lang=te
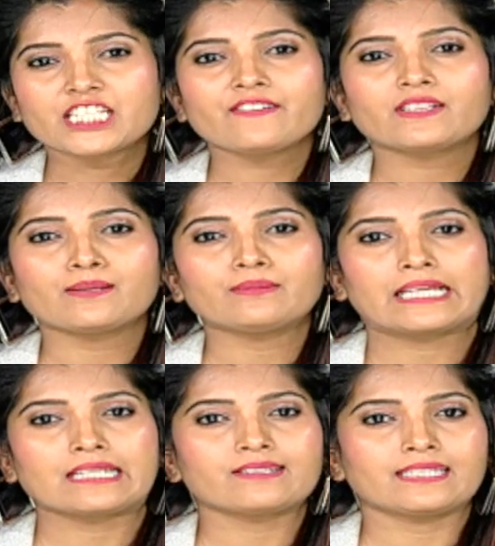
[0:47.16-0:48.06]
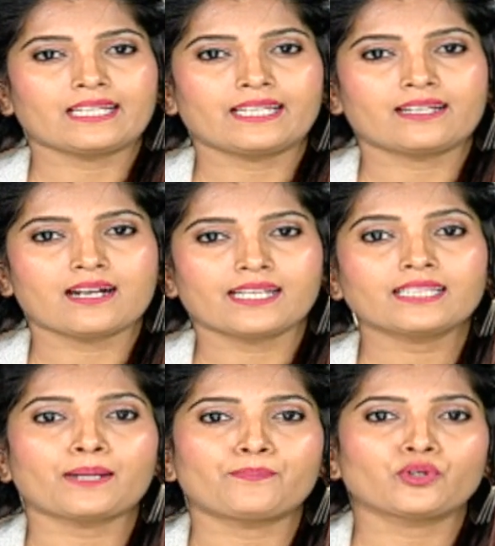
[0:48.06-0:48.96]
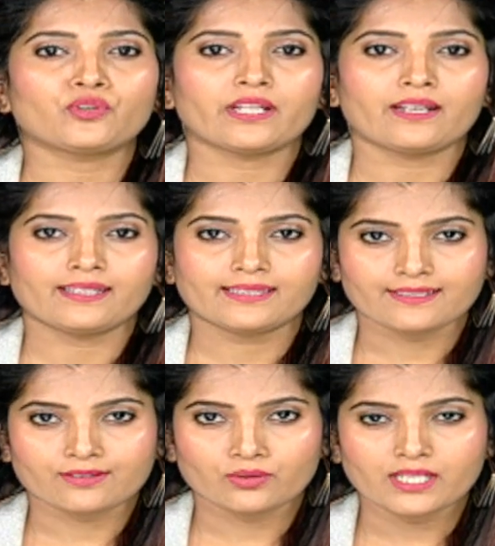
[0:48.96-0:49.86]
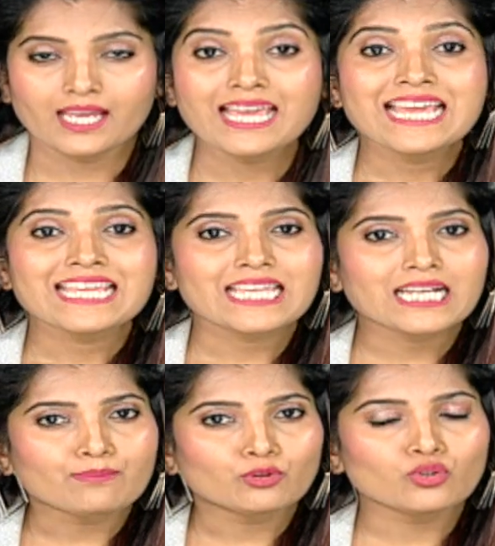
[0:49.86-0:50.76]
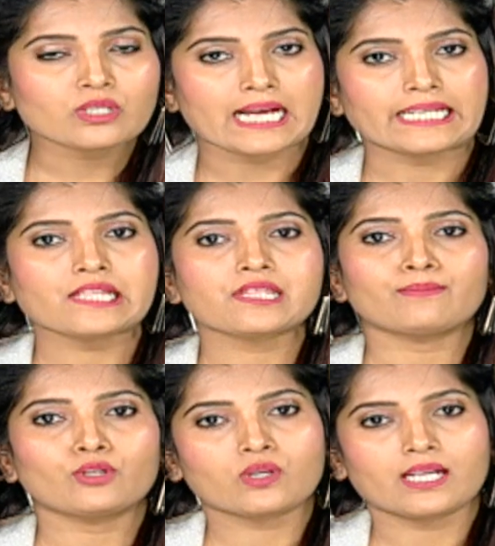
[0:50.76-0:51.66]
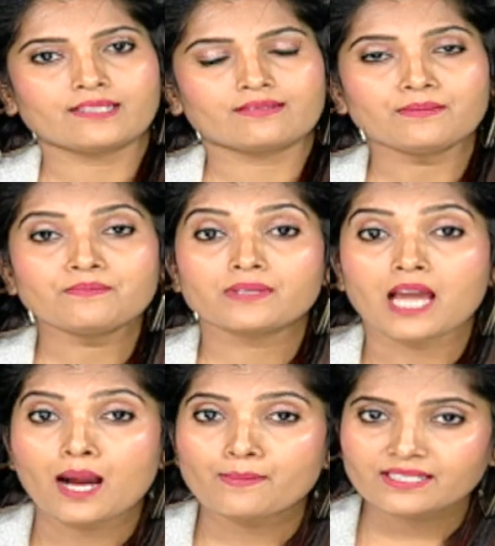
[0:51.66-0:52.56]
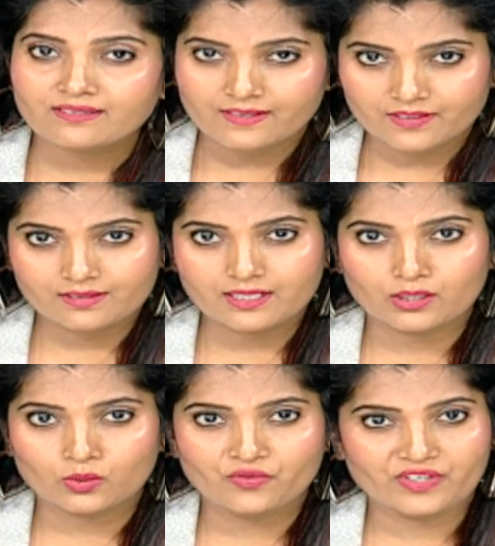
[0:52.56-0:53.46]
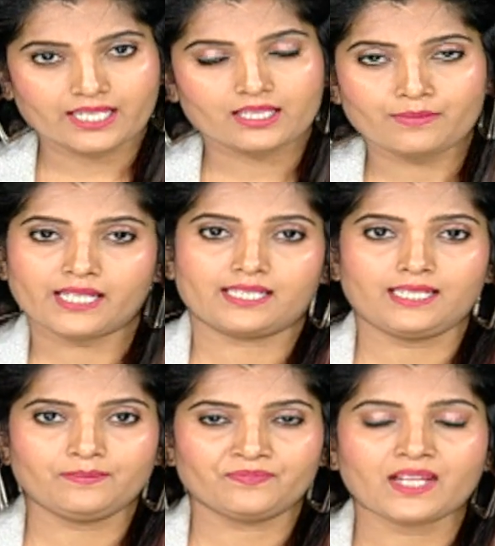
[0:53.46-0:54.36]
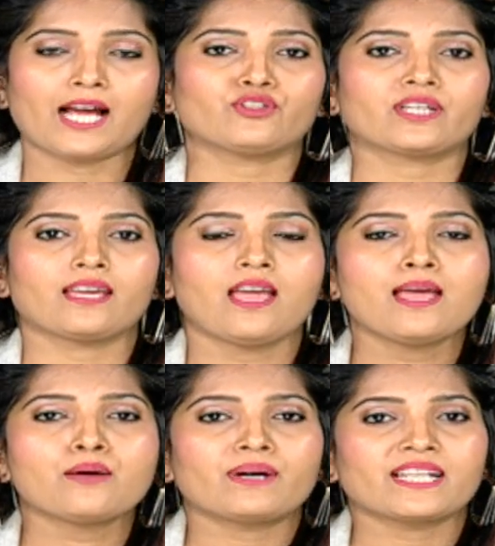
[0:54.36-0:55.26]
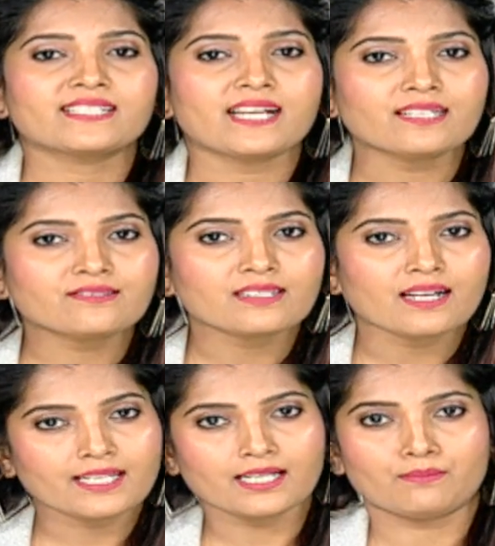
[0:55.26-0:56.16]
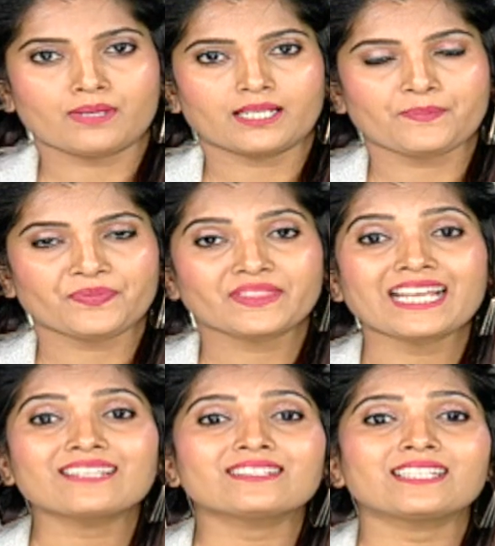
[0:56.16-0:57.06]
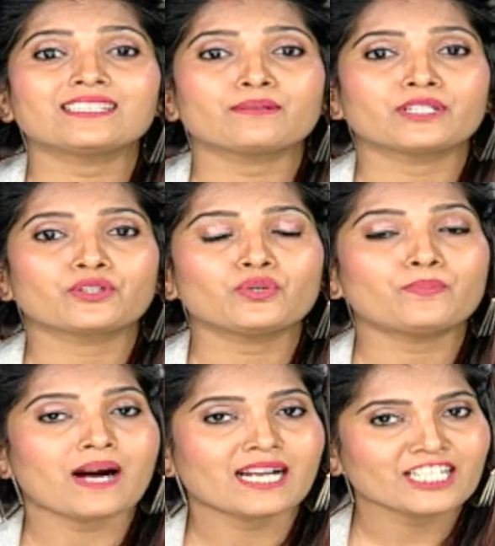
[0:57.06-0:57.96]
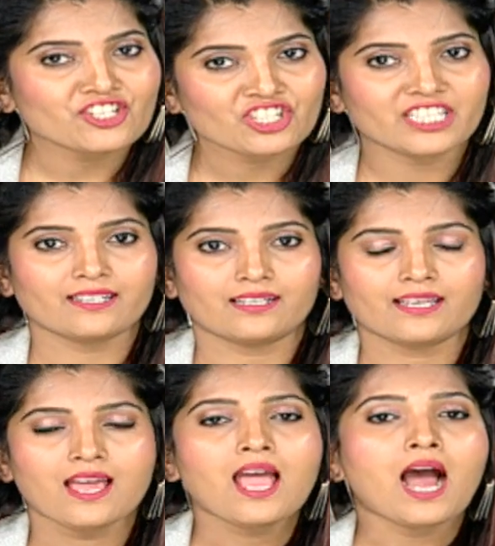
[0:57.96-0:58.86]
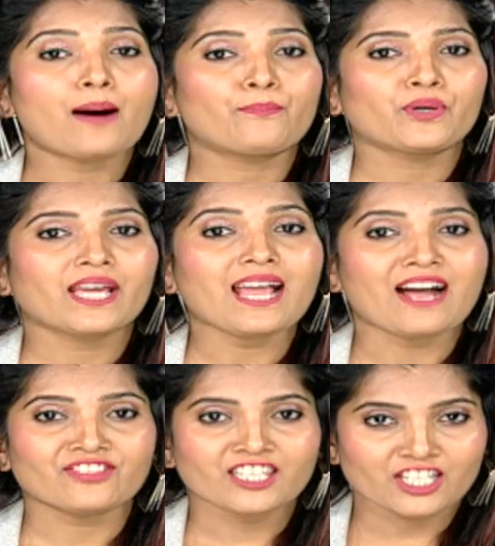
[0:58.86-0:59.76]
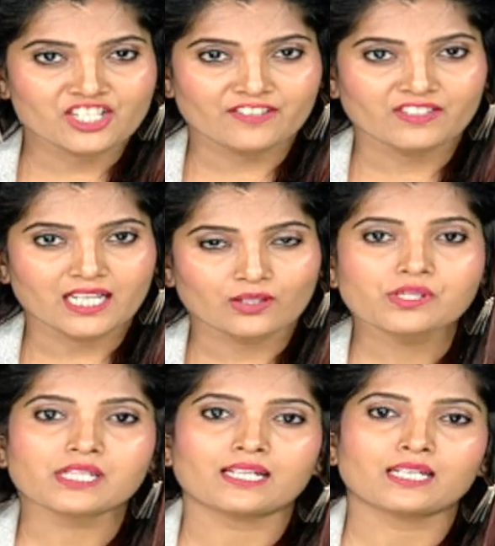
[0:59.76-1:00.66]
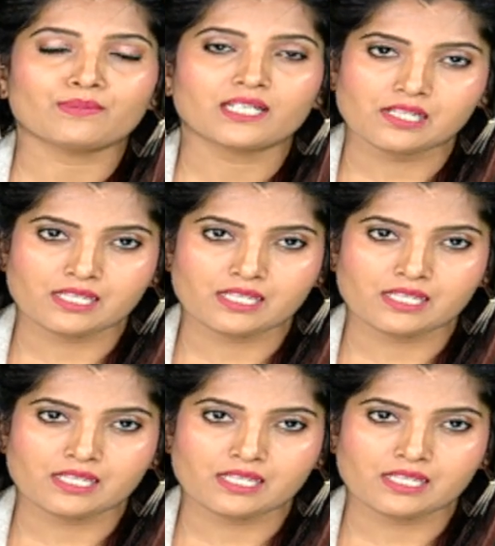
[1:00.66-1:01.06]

జీవితం తెలిసి తెలియగానే తప్పుడు నిర్ణయం తీసుకుంటే ఇక ముందు కనీసంలో కనీసం యాభై సంవత్సరాలు వ్యర్థమే కదా అందుకే మన శాస్త్రాన్ని నమ్మాలి తెలిసినంత మటుకు పాటించి తీరాలి అప్పుడే అందరి జీవితాలు సక్రమంగా